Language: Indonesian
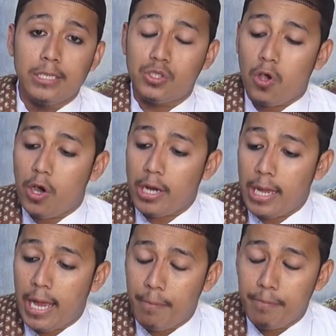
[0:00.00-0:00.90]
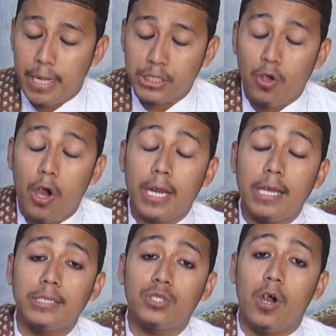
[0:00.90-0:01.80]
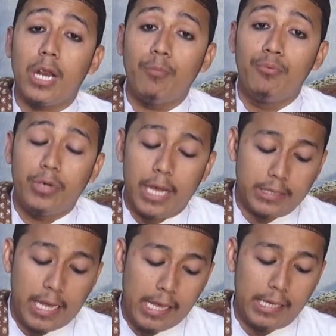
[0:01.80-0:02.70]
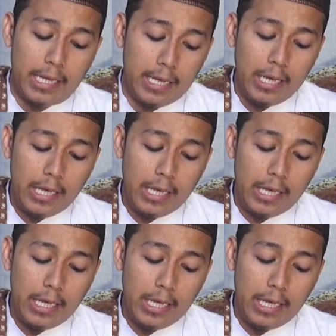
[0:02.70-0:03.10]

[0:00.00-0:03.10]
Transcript: seorang hamba, seorang seorang budak sahaya